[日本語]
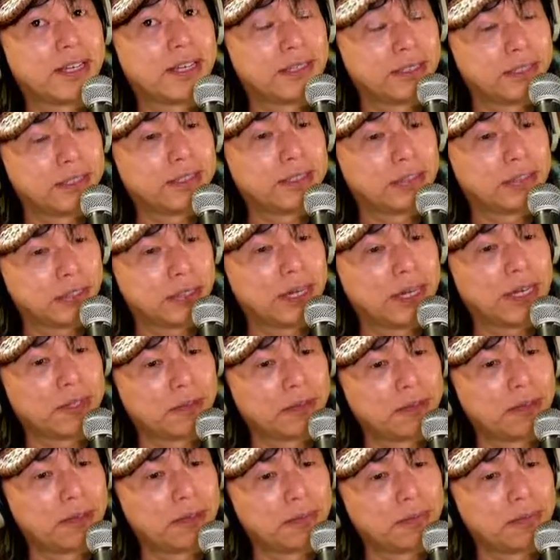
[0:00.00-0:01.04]
あの、あ
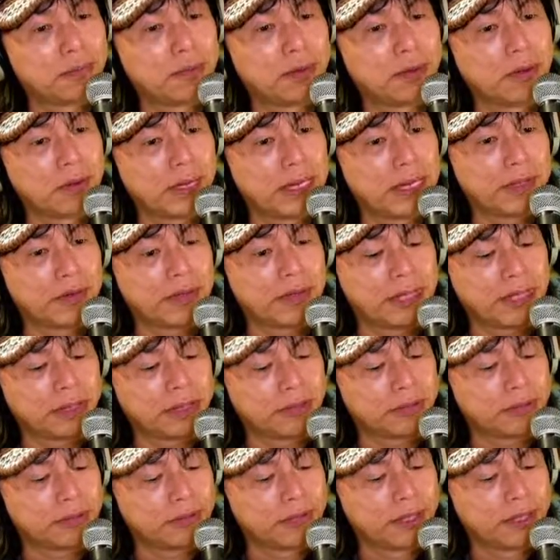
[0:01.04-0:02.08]
のもあのなんて
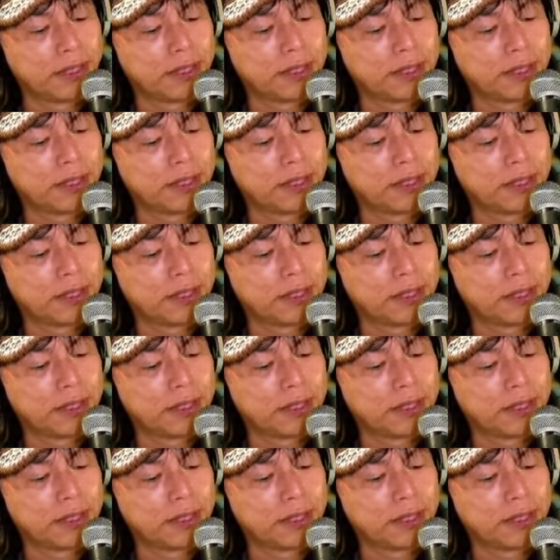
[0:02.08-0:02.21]
いうの